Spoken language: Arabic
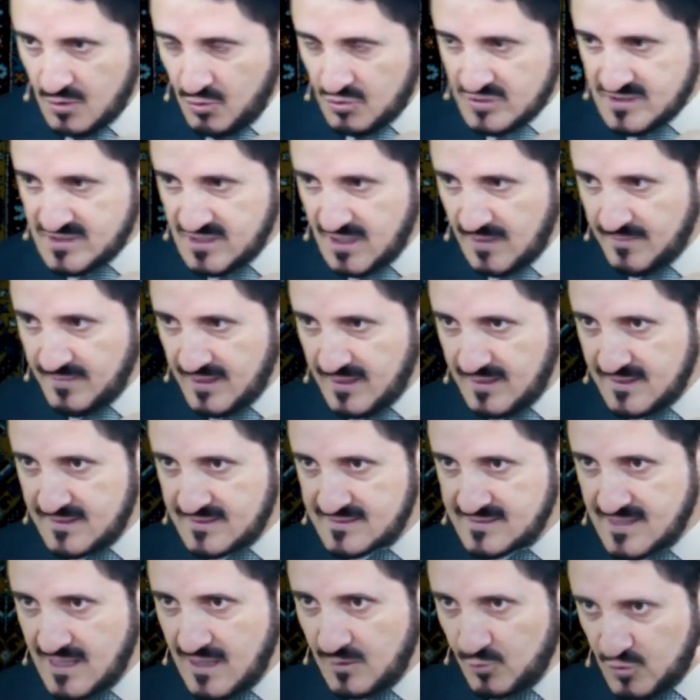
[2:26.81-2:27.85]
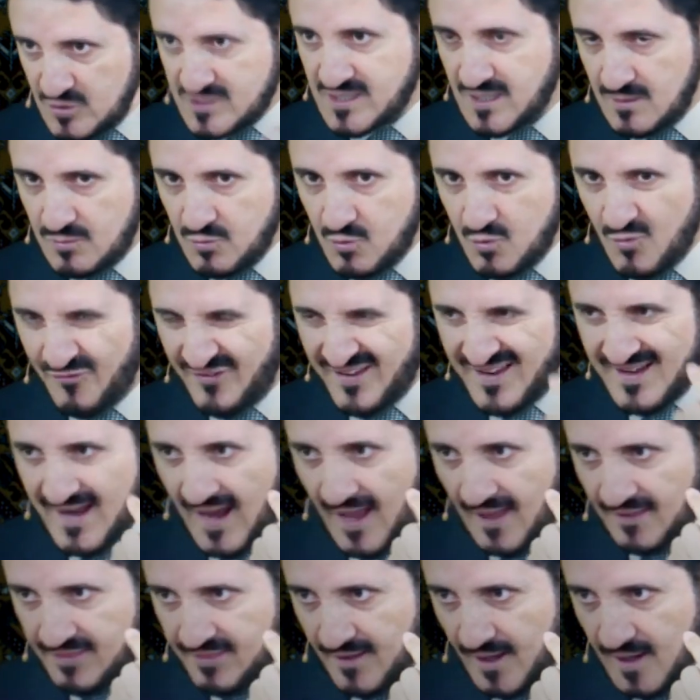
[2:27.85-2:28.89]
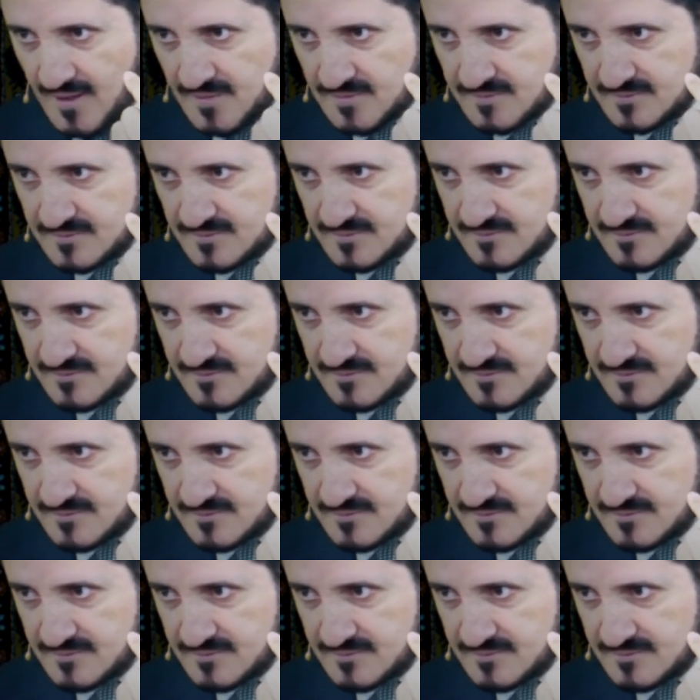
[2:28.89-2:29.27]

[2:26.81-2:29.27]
يسلب الإنسان يسلبه في لحظة